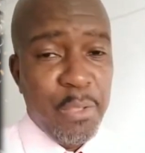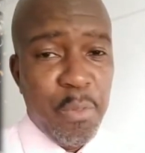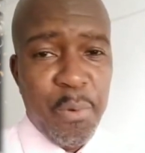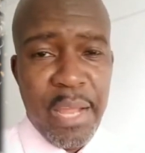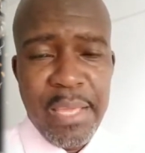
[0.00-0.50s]

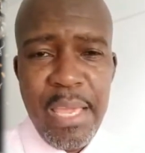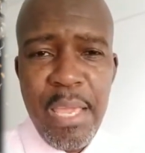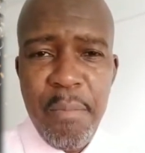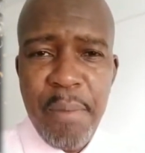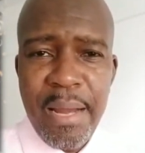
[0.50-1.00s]
Paso por
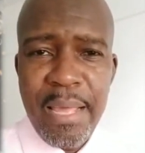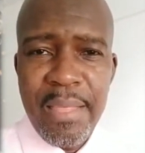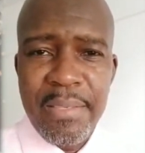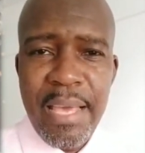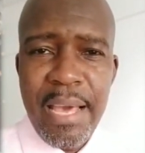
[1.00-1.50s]
aquí
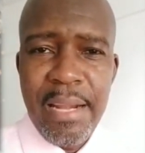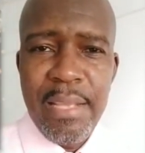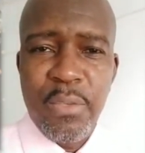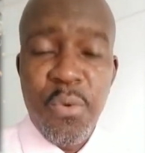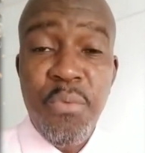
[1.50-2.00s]
para
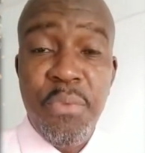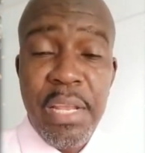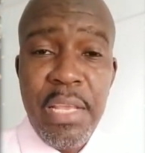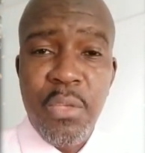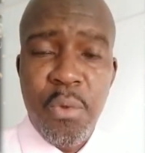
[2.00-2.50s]
desearles un
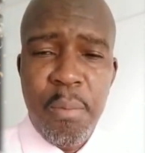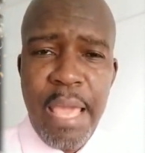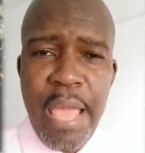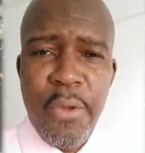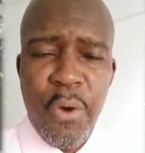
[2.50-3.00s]
feliz
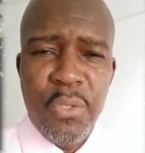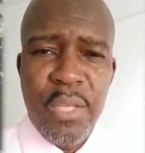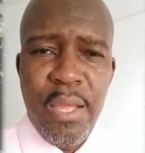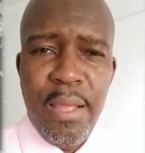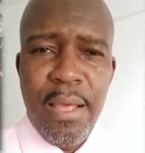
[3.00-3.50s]

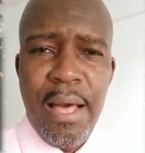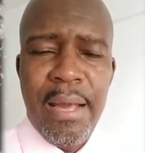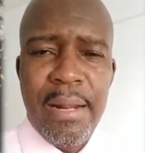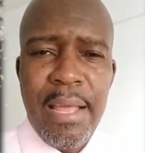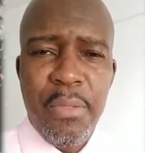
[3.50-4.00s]
cumpleaños
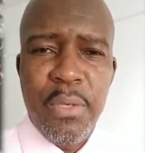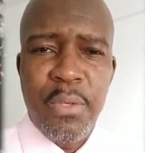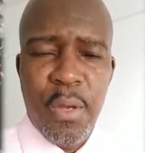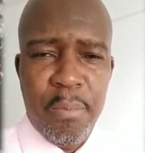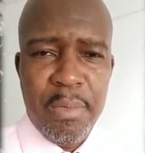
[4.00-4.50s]
a
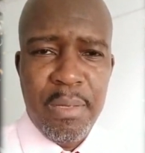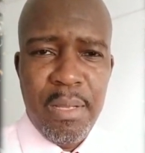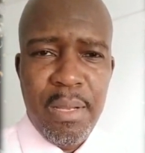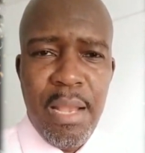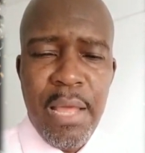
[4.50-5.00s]
Radio Scom,
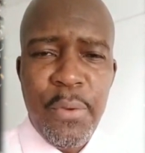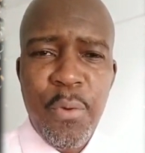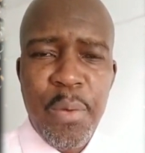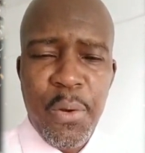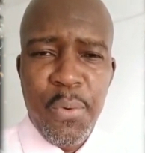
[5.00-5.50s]
la
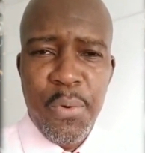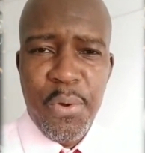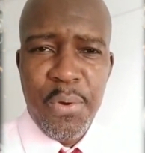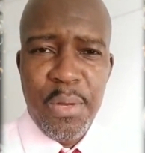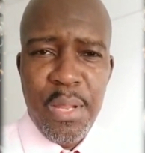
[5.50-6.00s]
número
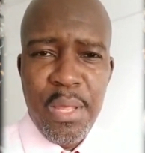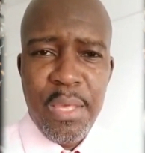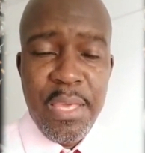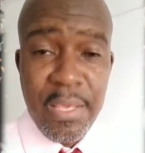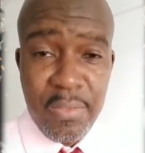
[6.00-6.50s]
uno,
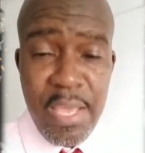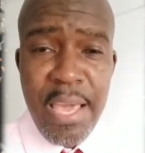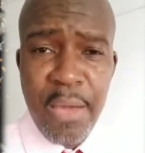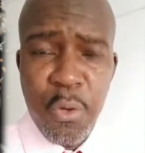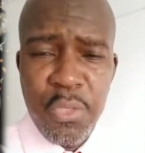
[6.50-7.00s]
y que
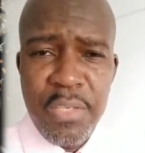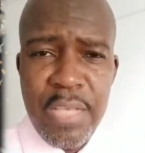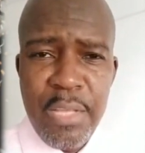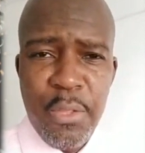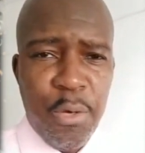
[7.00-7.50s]
siga
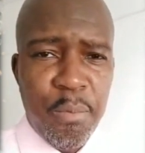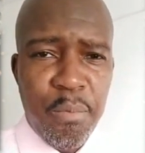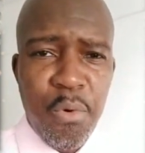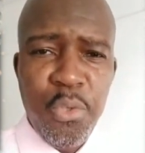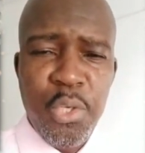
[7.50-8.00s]
cosechando
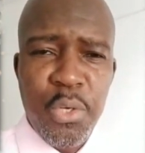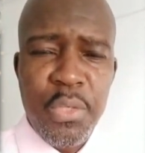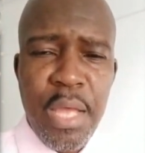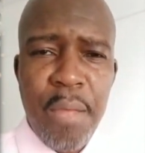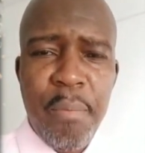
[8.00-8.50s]

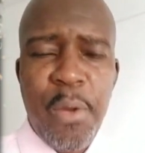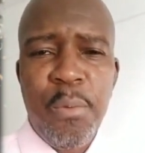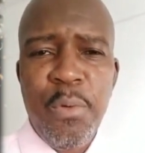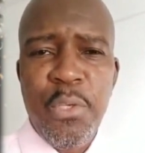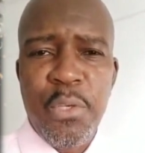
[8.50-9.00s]
muchos,
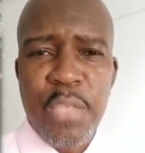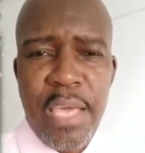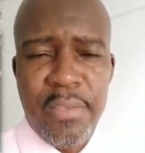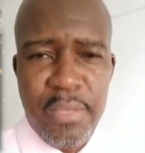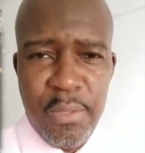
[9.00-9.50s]
pero
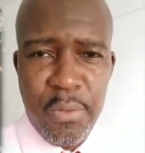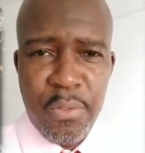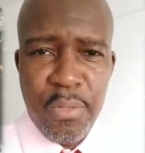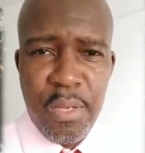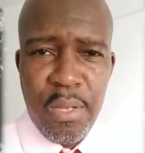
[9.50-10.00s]
muchos
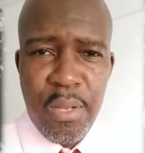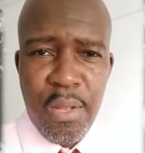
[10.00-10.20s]
éxitos.